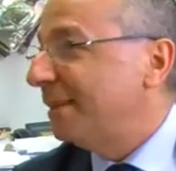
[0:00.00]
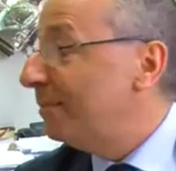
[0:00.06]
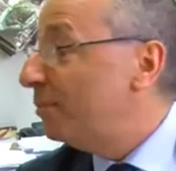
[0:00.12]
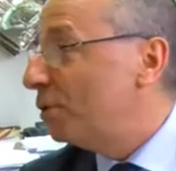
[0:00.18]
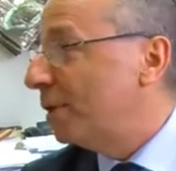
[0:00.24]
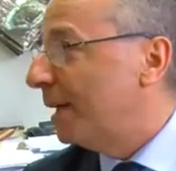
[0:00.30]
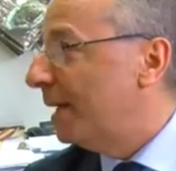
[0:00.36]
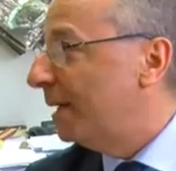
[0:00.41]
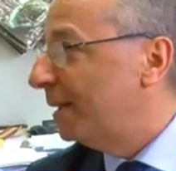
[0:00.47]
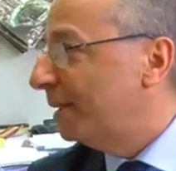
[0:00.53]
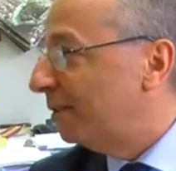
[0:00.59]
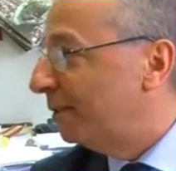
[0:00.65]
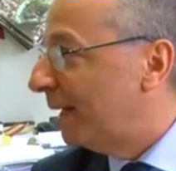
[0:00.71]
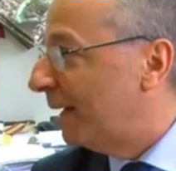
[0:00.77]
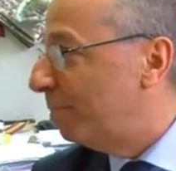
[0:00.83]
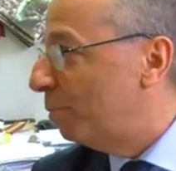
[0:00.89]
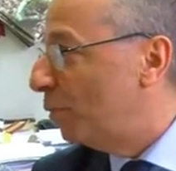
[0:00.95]
democratico
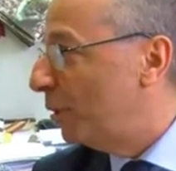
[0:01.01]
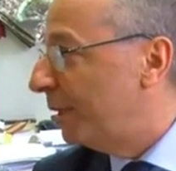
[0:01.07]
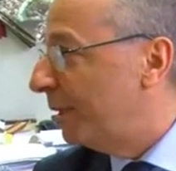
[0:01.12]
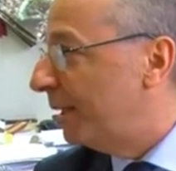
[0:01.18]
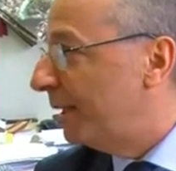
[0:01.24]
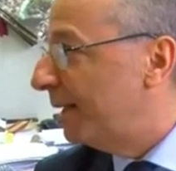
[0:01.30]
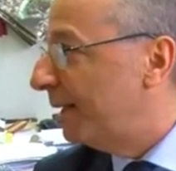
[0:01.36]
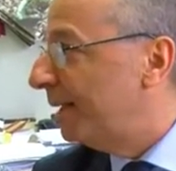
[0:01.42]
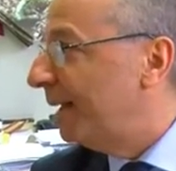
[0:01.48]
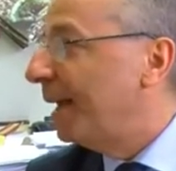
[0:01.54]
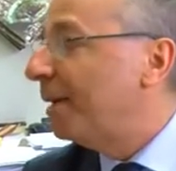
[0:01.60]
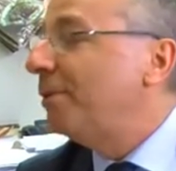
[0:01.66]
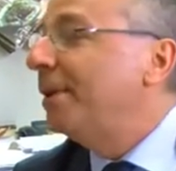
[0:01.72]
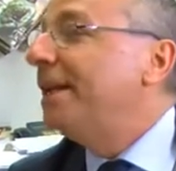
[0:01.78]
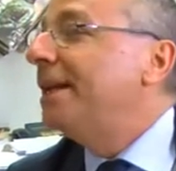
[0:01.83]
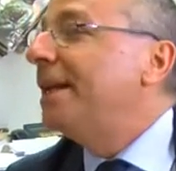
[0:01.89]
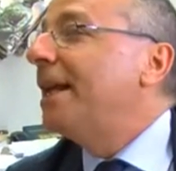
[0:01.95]
della politica e
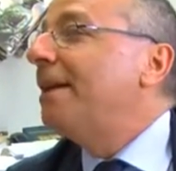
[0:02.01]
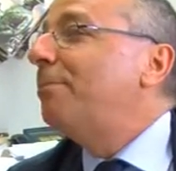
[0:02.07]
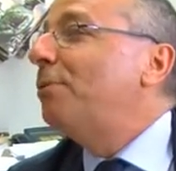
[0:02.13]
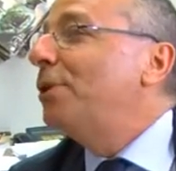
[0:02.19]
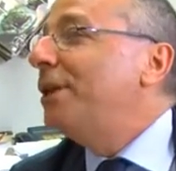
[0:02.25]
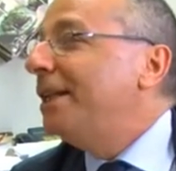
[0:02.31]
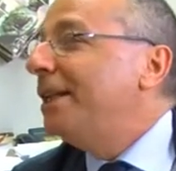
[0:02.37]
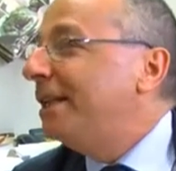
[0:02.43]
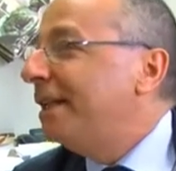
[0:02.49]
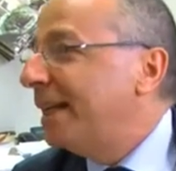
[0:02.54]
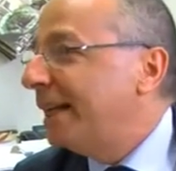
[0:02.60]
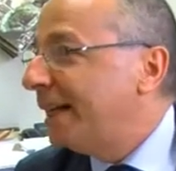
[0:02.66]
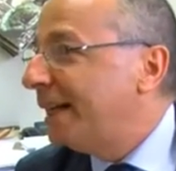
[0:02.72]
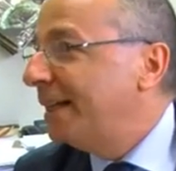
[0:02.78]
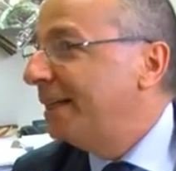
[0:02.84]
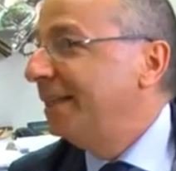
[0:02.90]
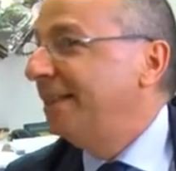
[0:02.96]
quindi è la politica